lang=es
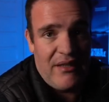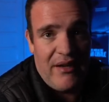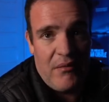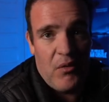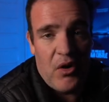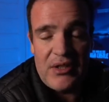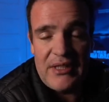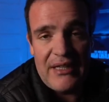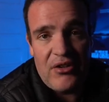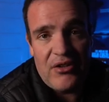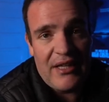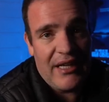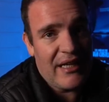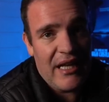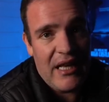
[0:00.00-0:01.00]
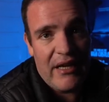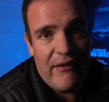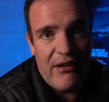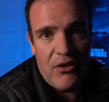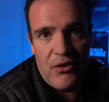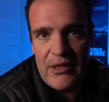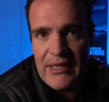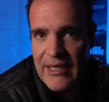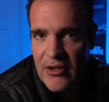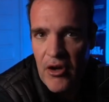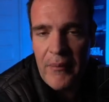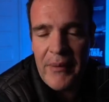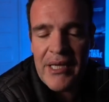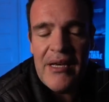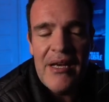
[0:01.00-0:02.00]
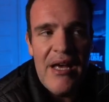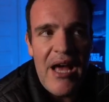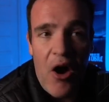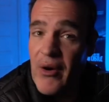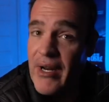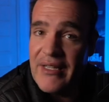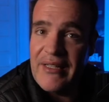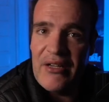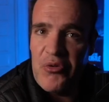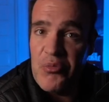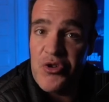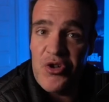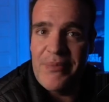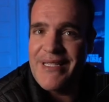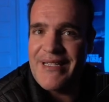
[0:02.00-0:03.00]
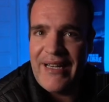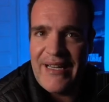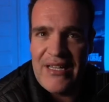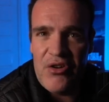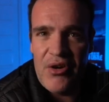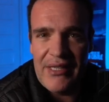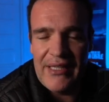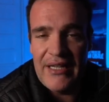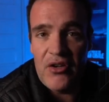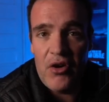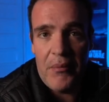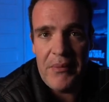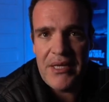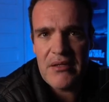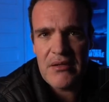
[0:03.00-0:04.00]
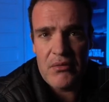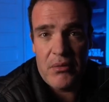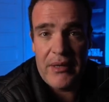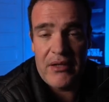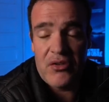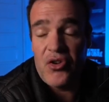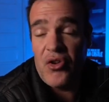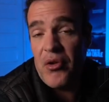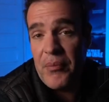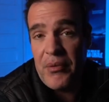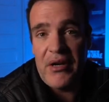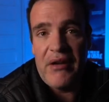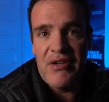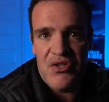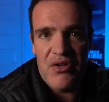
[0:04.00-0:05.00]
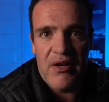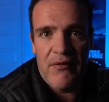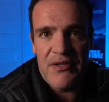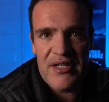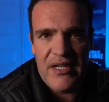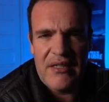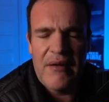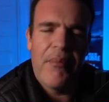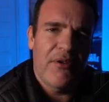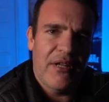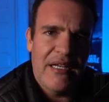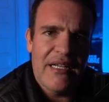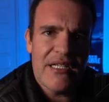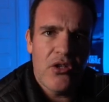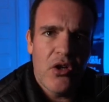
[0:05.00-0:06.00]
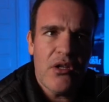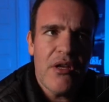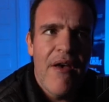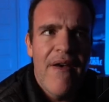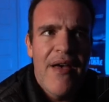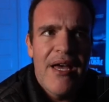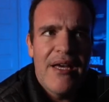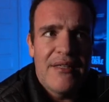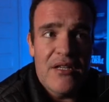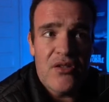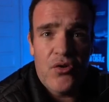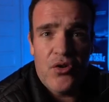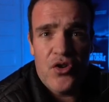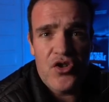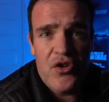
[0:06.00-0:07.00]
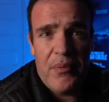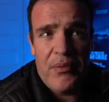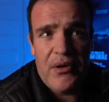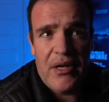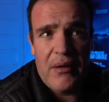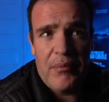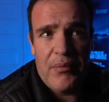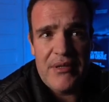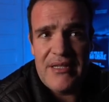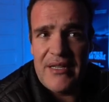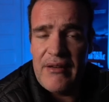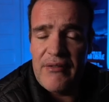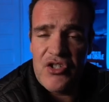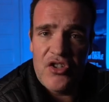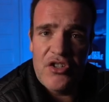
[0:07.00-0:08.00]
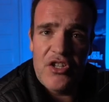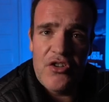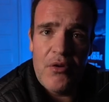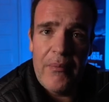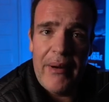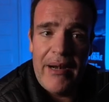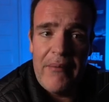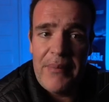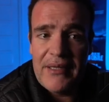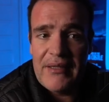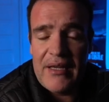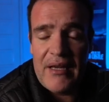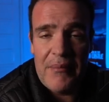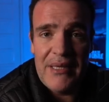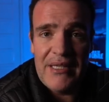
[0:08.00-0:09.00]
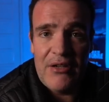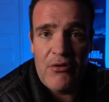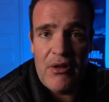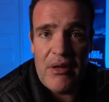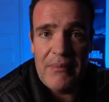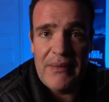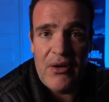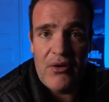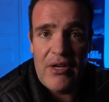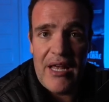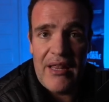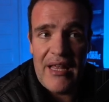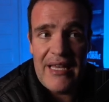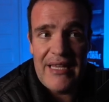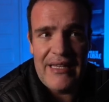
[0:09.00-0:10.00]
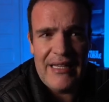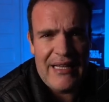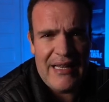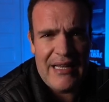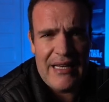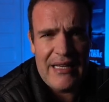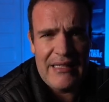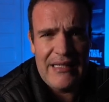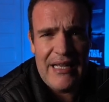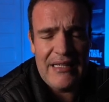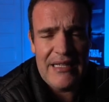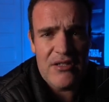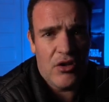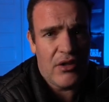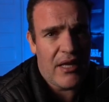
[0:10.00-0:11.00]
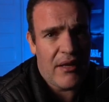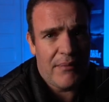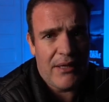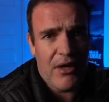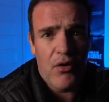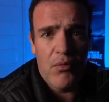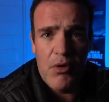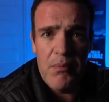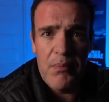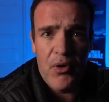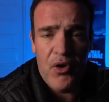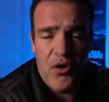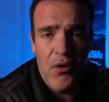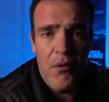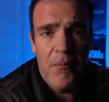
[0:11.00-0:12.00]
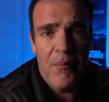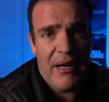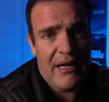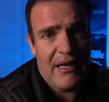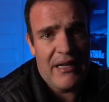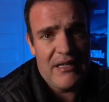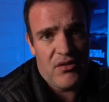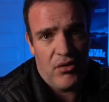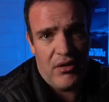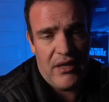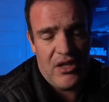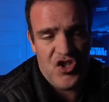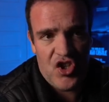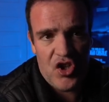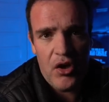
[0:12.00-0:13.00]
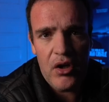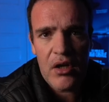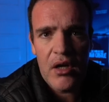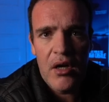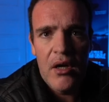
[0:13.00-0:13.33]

Immortal no tenga nada que ver con el del cómic, aunque le tengo mucho más cariño al del cómic, sobre todo por la versión que fue escrita por Dan Slott. Y es curioso porque pues de la versión de John Byrne prácticamente no adaptaron nada y de la Dan, Dan Slott adaptaron muy poco para la historia de She-Hulk.